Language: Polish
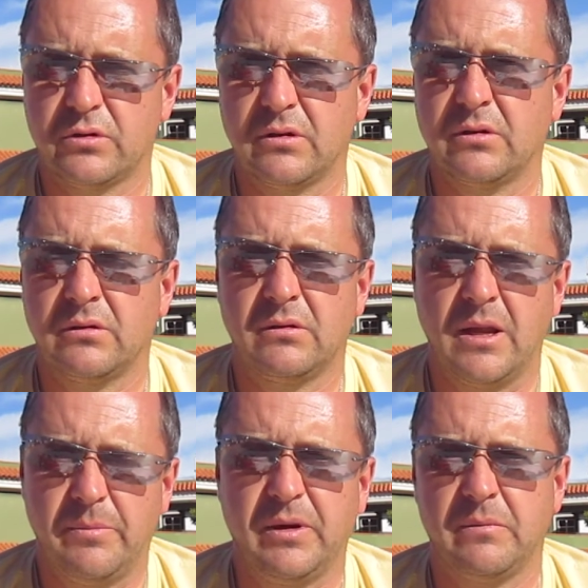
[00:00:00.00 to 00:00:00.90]
y,
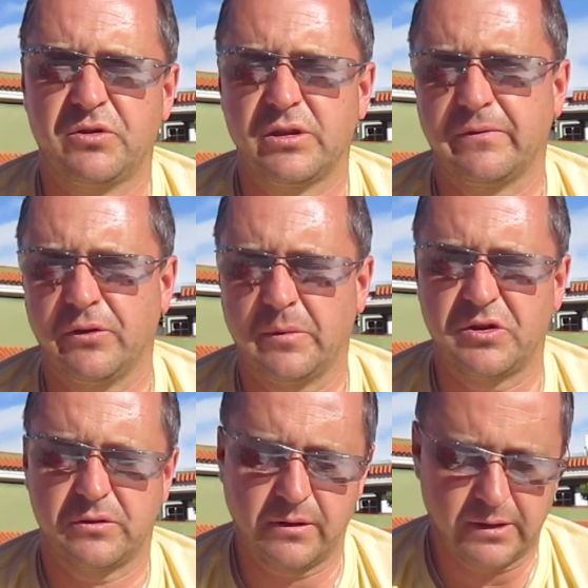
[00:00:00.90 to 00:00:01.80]
lepiej przyswojone przez
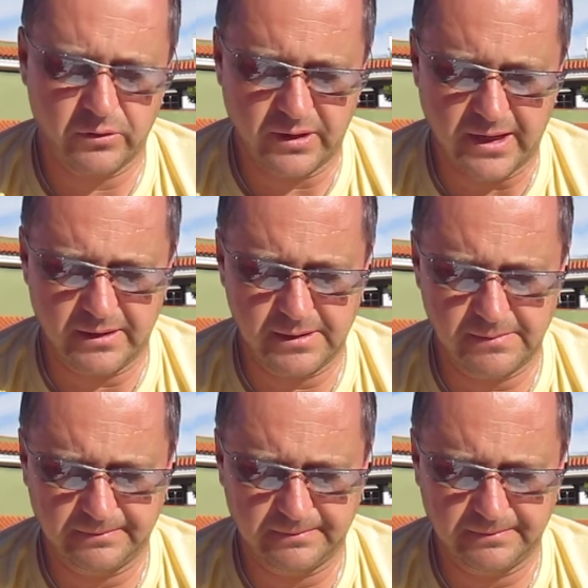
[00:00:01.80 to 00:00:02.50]
organizm.